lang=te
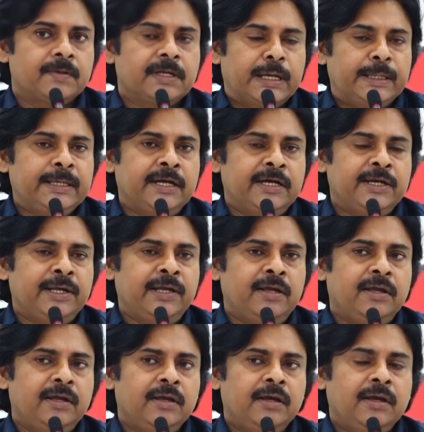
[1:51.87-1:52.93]
ఎందుకంటే
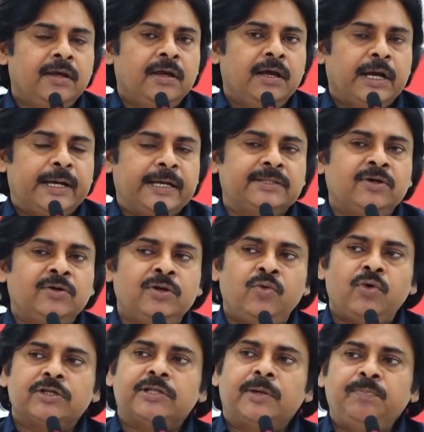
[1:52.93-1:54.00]
గతంలో
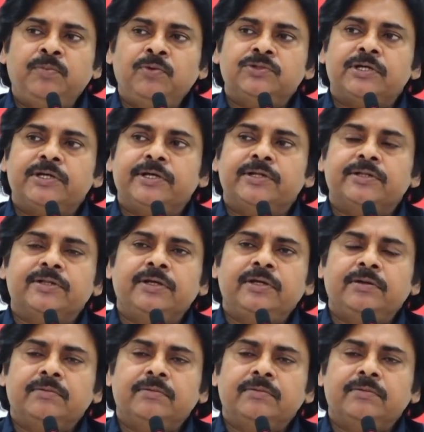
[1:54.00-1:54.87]
ఒక తప్పు జరిగింది